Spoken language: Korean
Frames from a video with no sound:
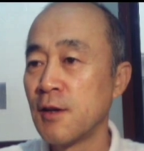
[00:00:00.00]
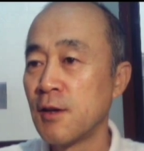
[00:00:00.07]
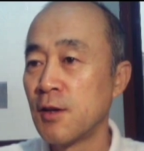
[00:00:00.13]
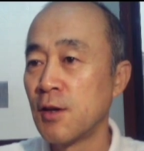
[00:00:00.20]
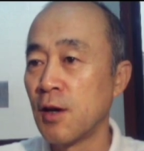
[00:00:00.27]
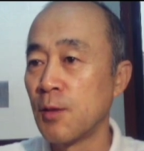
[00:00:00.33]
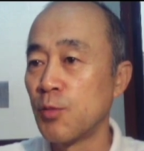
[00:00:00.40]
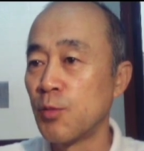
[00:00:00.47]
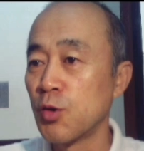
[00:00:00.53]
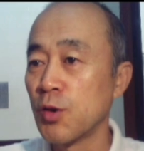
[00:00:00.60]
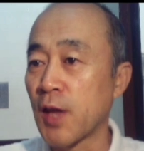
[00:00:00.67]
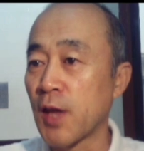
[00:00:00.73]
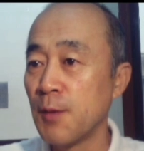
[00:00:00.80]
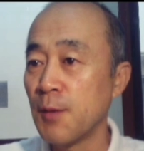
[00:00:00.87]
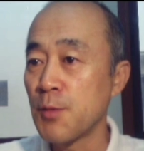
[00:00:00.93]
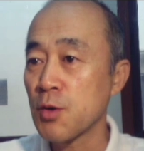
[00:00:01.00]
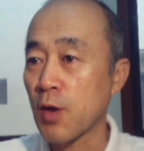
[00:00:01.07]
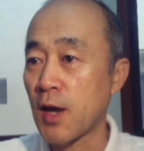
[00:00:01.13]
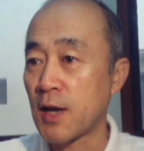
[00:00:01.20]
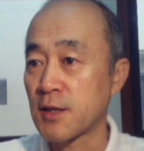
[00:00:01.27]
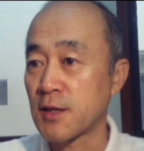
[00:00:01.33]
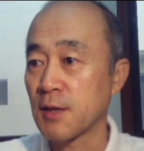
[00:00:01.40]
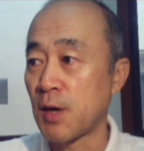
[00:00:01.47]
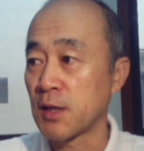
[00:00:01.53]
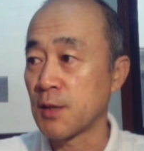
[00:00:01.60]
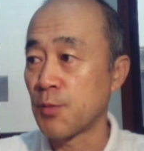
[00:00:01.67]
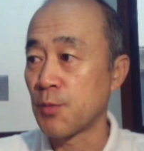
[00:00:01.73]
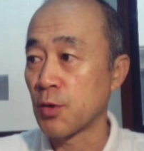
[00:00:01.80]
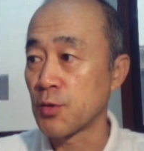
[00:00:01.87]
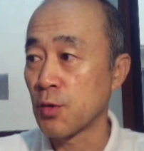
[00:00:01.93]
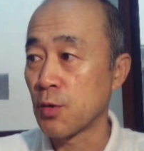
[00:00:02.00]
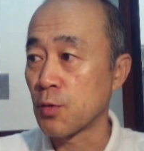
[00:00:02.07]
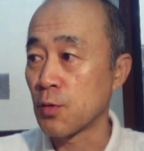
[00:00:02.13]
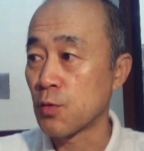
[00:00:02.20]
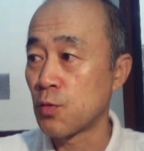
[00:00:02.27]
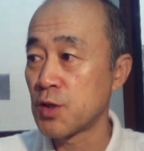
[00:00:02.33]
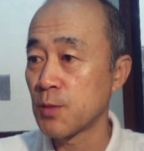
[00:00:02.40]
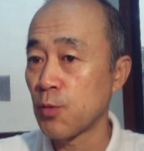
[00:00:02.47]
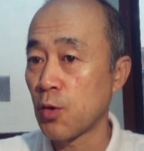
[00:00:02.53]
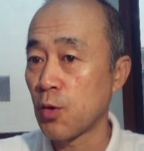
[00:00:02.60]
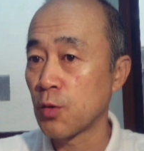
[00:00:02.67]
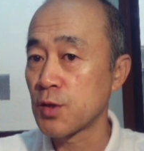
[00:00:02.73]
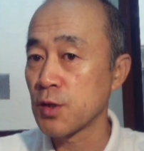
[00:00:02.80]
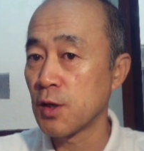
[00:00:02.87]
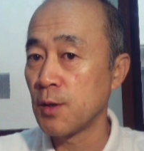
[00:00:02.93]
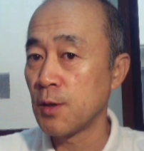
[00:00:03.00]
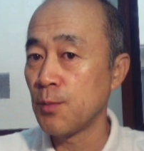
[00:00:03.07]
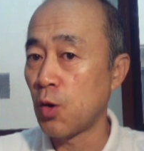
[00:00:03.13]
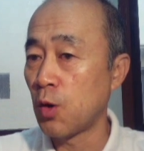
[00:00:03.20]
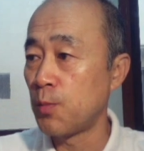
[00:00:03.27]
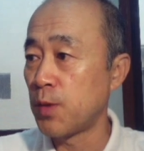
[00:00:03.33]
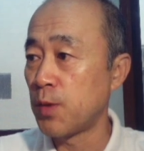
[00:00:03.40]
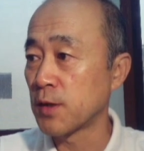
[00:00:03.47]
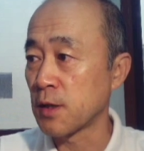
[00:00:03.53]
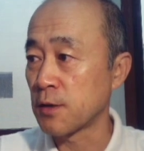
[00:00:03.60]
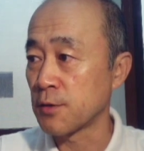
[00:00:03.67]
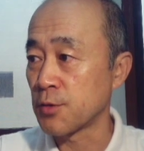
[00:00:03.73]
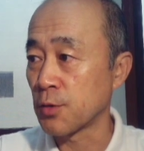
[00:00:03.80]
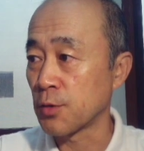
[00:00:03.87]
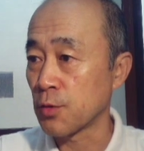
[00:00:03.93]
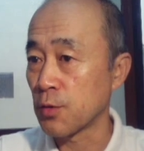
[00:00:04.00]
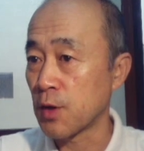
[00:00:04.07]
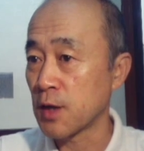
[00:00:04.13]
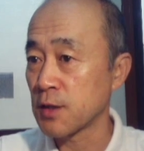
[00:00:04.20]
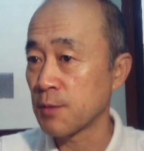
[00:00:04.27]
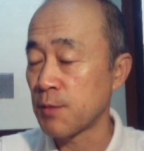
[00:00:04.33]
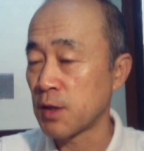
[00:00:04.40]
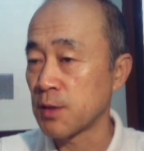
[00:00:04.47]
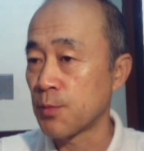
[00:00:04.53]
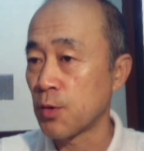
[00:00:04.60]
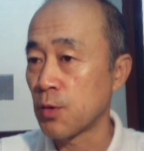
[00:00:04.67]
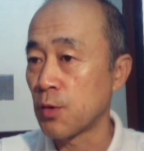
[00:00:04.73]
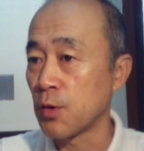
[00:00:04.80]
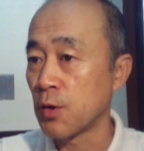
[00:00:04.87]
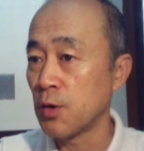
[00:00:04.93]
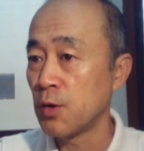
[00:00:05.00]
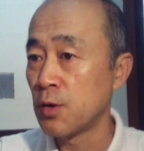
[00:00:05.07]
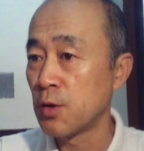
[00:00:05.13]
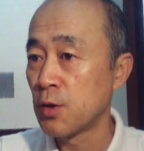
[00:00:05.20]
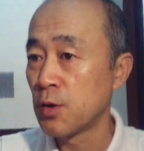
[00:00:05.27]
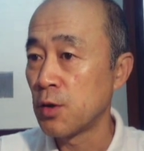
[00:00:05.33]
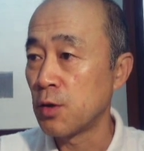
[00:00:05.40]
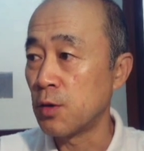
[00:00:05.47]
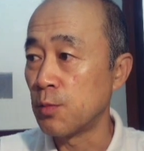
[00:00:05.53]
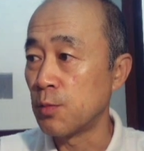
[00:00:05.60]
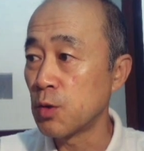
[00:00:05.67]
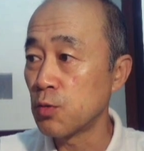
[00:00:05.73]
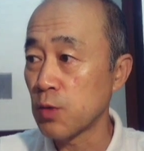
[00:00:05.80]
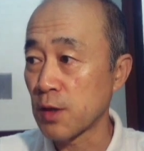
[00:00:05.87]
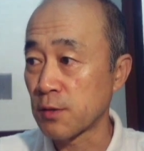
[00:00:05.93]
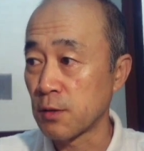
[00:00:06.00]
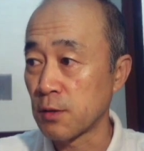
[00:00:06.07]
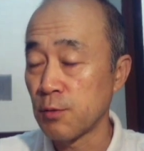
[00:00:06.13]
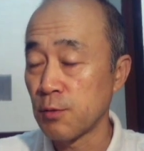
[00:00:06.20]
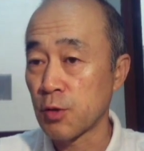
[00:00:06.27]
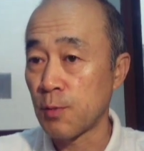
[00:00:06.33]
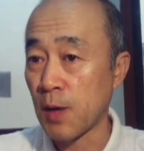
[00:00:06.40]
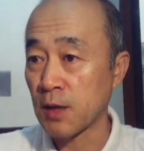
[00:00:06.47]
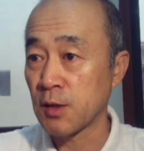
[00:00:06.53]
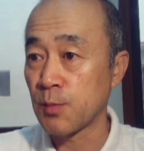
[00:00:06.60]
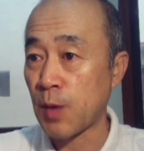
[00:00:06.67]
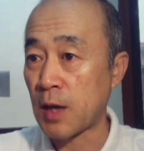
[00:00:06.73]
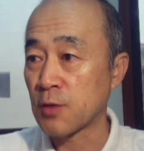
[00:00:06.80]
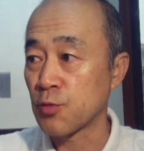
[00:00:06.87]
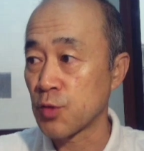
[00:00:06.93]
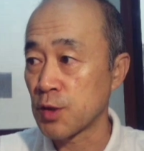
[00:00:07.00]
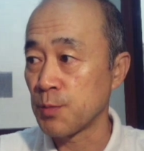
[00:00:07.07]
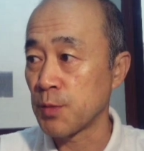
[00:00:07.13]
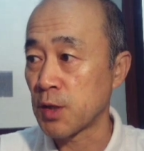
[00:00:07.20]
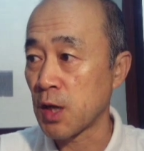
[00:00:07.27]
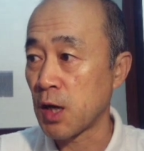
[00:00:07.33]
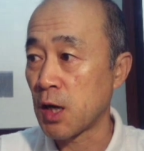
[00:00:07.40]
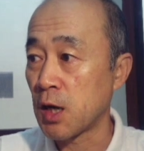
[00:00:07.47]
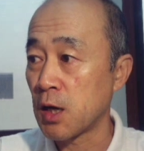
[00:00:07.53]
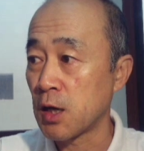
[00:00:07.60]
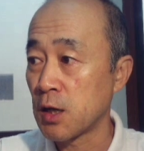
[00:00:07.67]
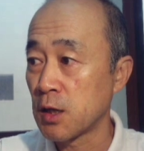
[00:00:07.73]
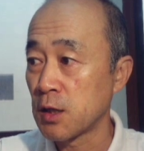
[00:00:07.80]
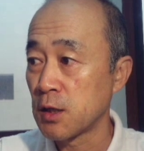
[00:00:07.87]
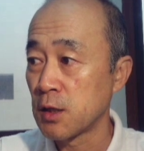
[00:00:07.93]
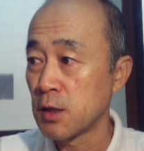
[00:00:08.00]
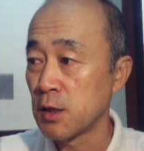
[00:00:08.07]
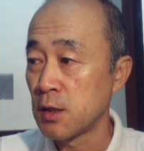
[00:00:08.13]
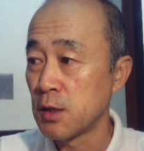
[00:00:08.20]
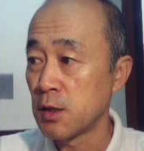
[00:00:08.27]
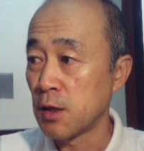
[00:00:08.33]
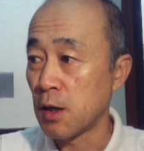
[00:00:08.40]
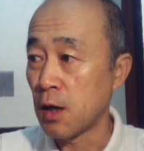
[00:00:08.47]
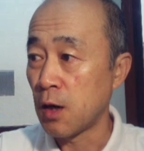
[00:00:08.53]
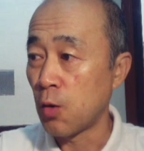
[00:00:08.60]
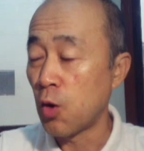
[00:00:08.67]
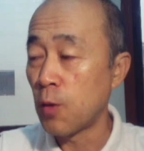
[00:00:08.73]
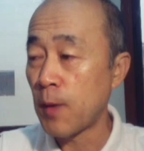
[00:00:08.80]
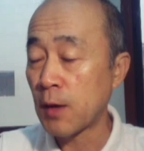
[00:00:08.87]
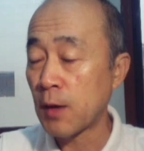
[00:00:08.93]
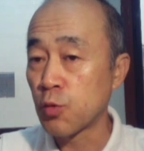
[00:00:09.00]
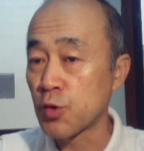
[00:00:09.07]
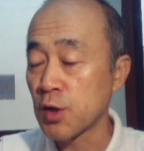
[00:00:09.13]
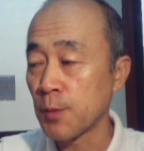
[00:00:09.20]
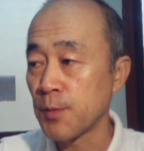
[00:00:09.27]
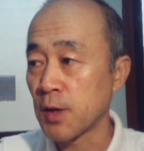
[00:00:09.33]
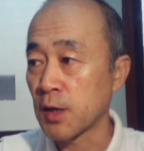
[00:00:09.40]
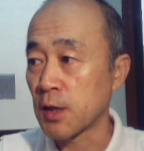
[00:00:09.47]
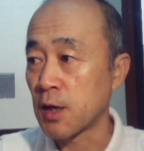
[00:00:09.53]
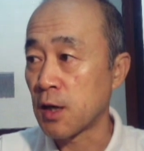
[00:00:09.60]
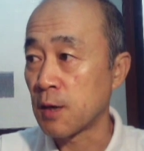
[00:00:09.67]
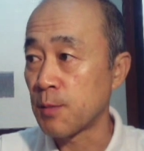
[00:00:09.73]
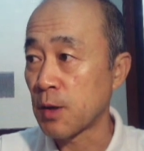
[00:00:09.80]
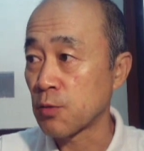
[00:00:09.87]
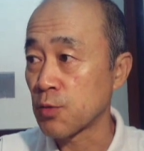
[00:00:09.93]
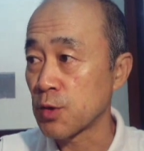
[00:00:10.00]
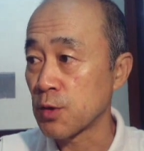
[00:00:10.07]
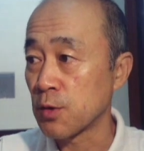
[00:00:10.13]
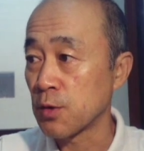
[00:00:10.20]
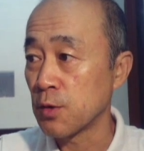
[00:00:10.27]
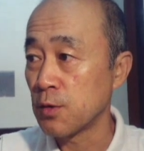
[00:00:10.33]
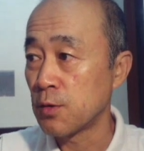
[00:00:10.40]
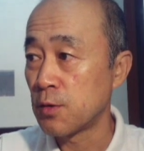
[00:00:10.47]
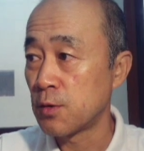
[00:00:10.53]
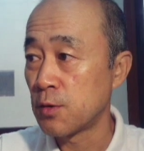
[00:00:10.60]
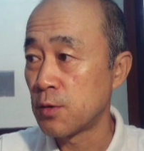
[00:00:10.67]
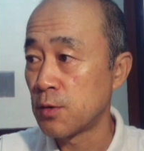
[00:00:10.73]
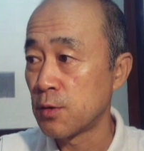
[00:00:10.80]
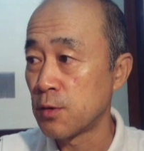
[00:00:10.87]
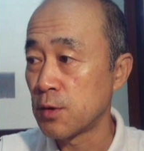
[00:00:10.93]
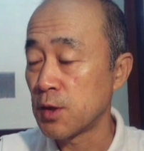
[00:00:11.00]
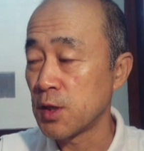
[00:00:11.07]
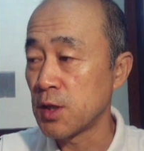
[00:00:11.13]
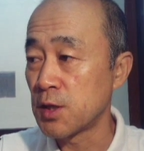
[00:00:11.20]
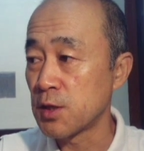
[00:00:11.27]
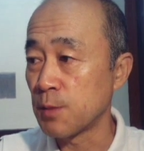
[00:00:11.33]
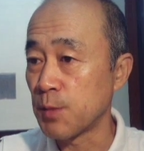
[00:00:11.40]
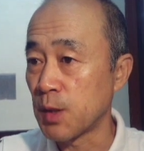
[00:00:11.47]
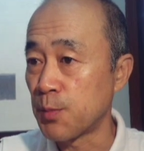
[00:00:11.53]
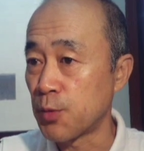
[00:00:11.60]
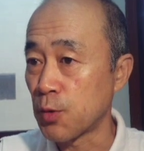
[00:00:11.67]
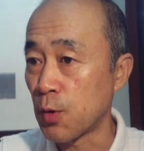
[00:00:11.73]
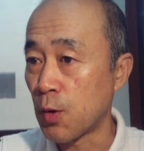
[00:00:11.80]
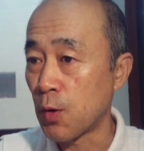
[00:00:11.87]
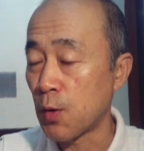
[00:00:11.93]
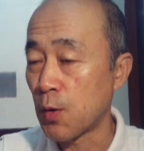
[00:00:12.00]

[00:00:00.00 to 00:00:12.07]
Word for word: 어, 물론 대한민국이 가장 많이 보죠. 95.5% 정도로 가장 많이 보고요. 어, 미국에서 의외로 많이 봐주십니다. 5만 9천 명이나 봐주시고요. 2.2%